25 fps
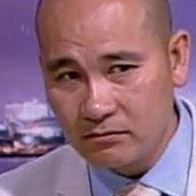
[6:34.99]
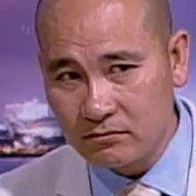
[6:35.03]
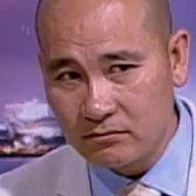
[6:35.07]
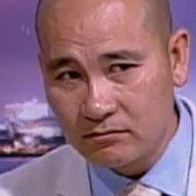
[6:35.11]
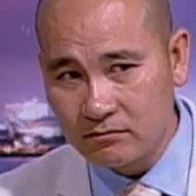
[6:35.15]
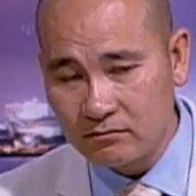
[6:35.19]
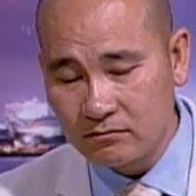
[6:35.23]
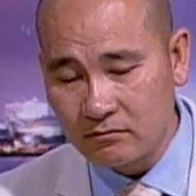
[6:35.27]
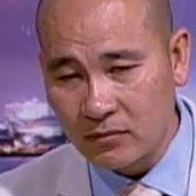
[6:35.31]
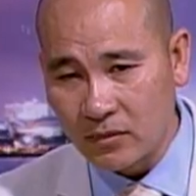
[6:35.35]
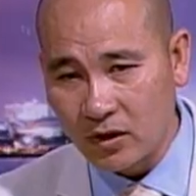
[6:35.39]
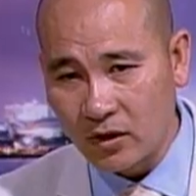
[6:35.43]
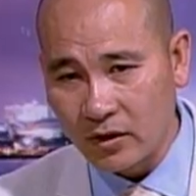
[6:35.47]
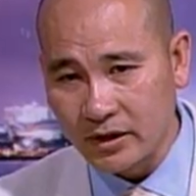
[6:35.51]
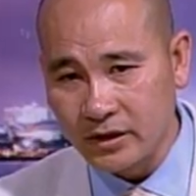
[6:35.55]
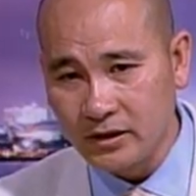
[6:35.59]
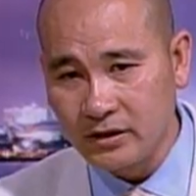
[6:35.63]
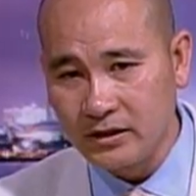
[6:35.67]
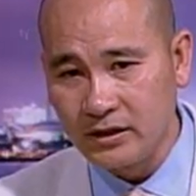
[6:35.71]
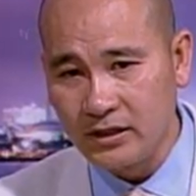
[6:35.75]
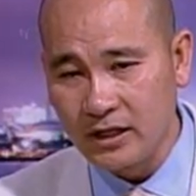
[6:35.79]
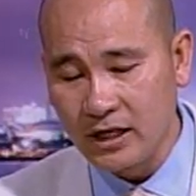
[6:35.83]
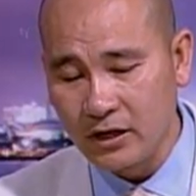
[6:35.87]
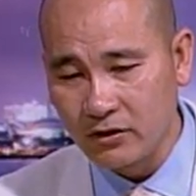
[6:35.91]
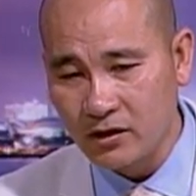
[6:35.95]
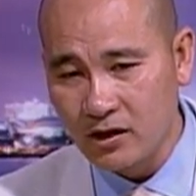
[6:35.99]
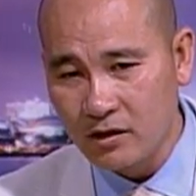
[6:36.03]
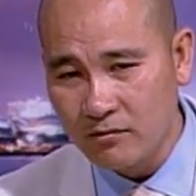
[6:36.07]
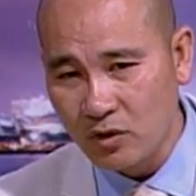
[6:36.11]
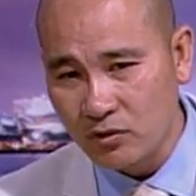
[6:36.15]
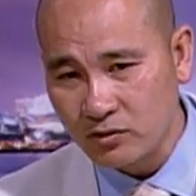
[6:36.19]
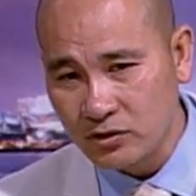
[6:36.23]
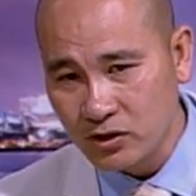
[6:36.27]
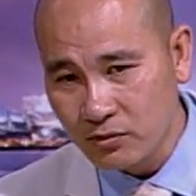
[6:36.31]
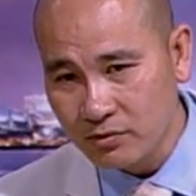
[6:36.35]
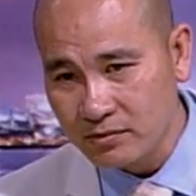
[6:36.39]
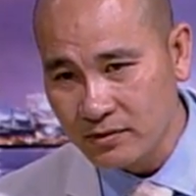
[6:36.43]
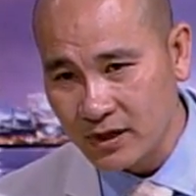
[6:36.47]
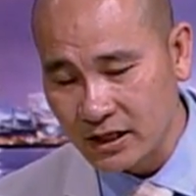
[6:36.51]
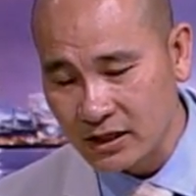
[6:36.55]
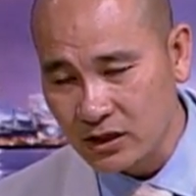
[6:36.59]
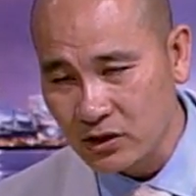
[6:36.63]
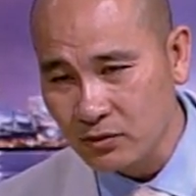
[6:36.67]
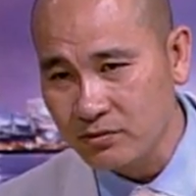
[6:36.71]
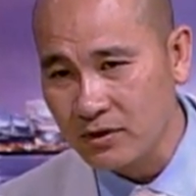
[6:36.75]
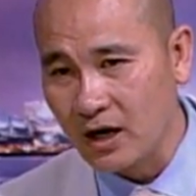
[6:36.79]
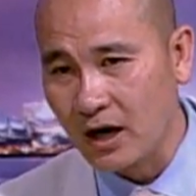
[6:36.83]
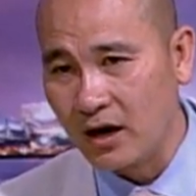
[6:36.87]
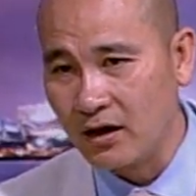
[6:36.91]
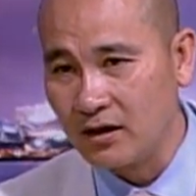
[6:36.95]
mọi người đều có một chút này
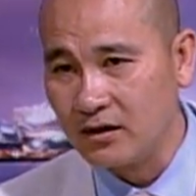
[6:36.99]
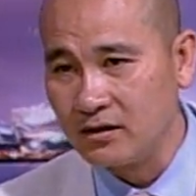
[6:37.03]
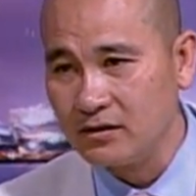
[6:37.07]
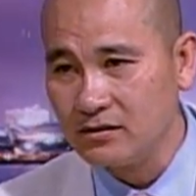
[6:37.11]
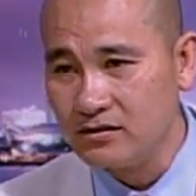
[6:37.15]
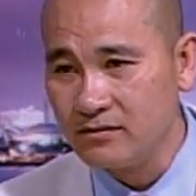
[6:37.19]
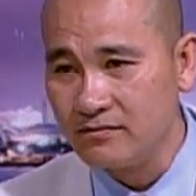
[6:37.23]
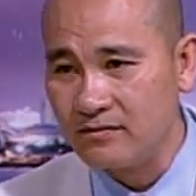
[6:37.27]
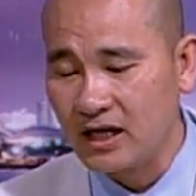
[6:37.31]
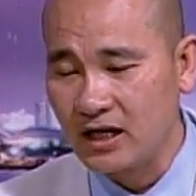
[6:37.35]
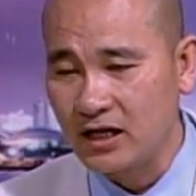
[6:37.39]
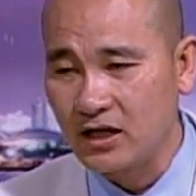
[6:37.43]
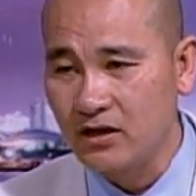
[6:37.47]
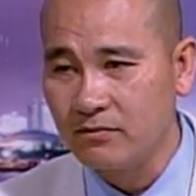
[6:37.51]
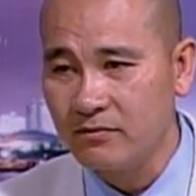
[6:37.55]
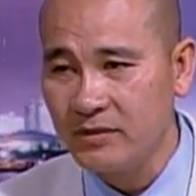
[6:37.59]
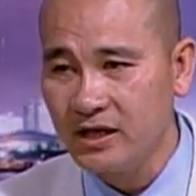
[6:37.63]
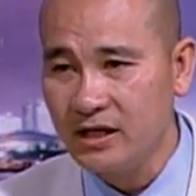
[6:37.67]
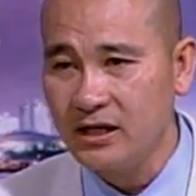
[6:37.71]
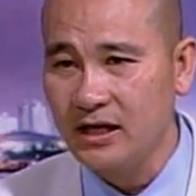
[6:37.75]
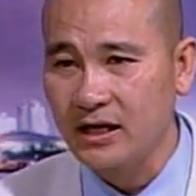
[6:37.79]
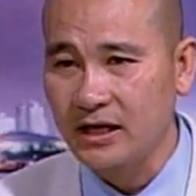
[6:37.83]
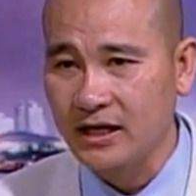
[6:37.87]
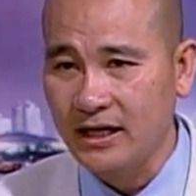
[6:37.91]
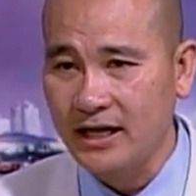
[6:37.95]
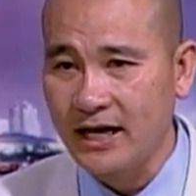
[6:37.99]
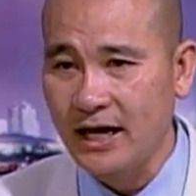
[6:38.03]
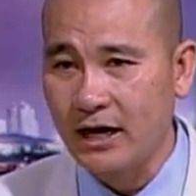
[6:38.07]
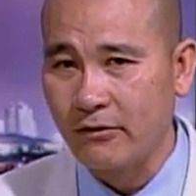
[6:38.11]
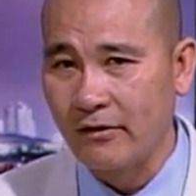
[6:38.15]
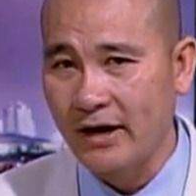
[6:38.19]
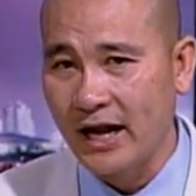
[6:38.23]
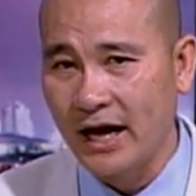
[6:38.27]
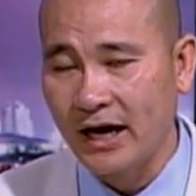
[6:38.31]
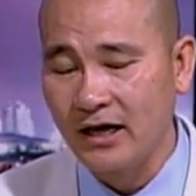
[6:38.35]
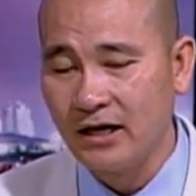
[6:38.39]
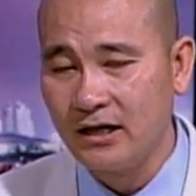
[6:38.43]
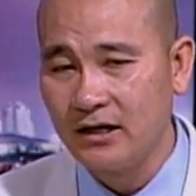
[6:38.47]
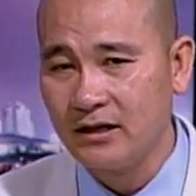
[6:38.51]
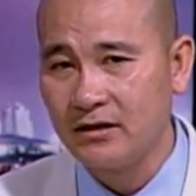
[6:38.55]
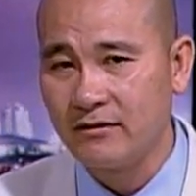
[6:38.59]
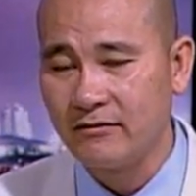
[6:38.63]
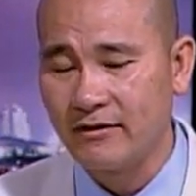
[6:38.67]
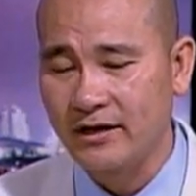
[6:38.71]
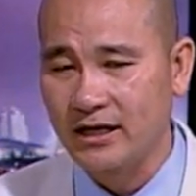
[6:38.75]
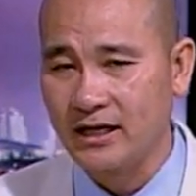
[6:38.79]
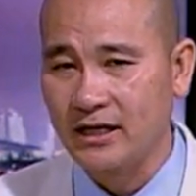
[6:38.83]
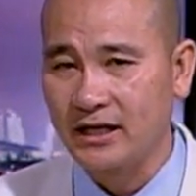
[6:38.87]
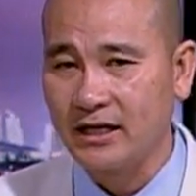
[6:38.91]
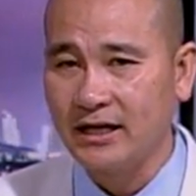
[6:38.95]
chút nọ mà không biết là cái nào nặng hơn
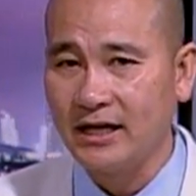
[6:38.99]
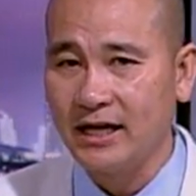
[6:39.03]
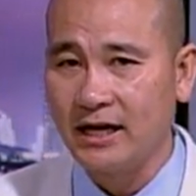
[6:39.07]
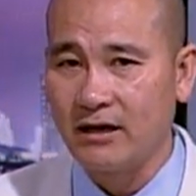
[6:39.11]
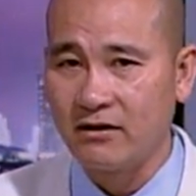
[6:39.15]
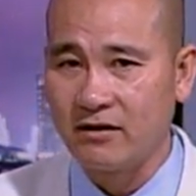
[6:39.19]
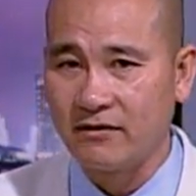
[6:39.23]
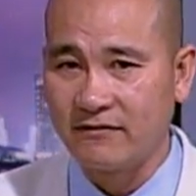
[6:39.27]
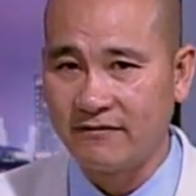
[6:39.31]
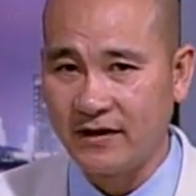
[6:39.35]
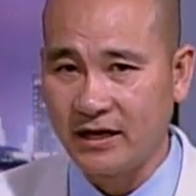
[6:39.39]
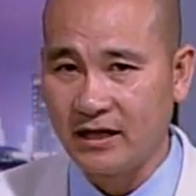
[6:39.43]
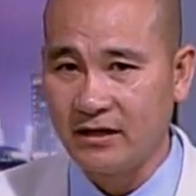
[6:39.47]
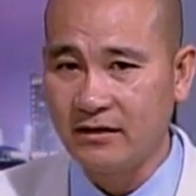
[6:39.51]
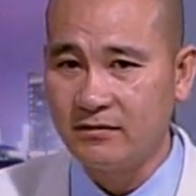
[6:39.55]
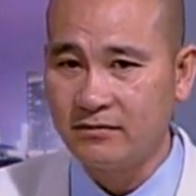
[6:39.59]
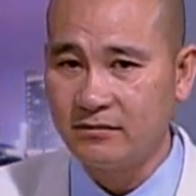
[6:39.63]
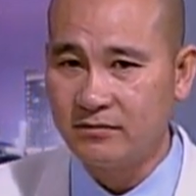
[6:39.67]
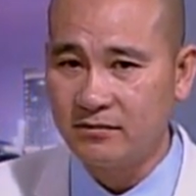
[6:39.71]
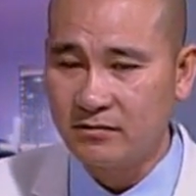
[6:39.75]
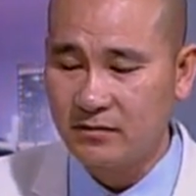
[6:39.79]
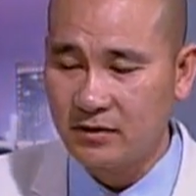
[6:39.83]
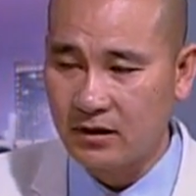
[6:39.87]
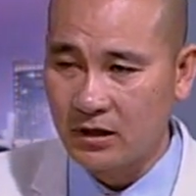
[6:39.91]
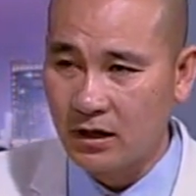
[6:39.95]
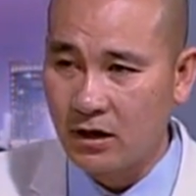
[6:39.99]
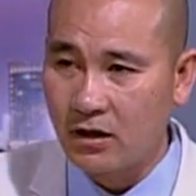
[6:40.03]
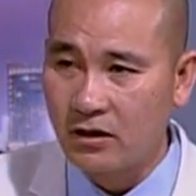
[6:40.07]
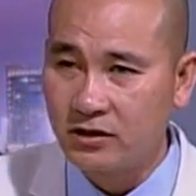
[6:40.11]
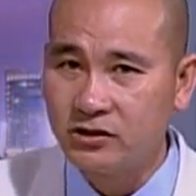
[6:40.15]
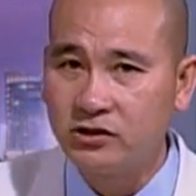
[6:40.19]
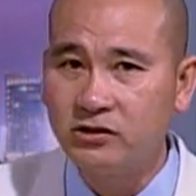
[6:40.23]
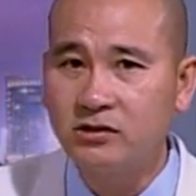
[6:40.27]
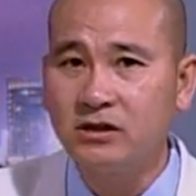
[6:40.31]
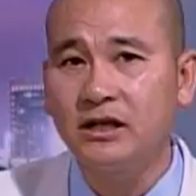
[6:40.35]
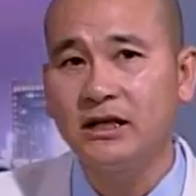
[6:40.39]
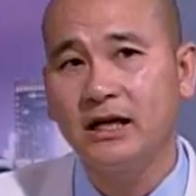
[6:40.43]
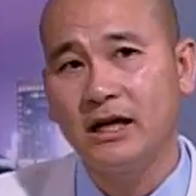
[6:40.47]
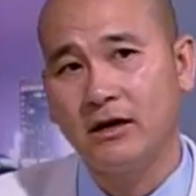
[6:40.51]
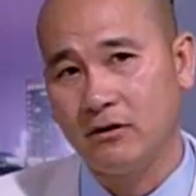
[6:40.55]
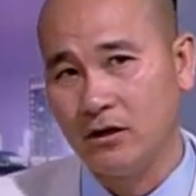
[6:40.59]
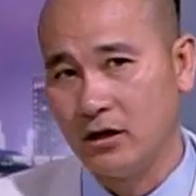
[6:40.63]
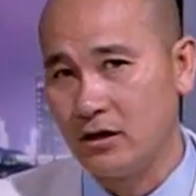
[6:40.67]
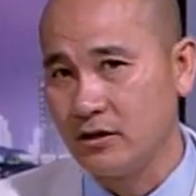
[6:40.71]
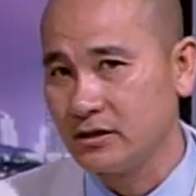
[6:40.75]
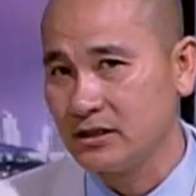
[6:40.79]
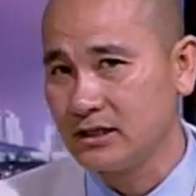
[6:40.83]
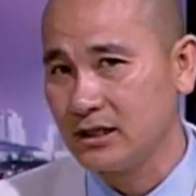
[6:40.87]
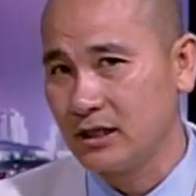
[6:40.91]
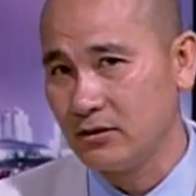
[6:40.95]
hoặc là cái nào là phải lo trước cái nào
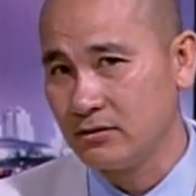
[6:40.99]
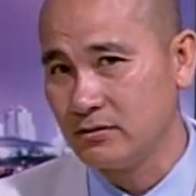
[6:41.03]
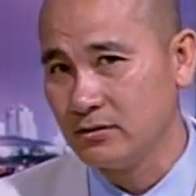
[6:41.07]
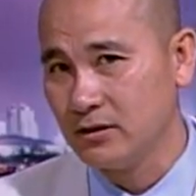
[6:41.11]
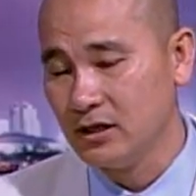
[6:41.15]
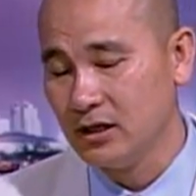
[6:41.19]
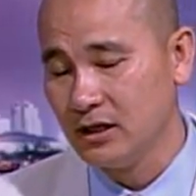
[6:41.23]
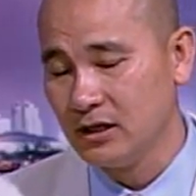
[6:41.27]
lo sau.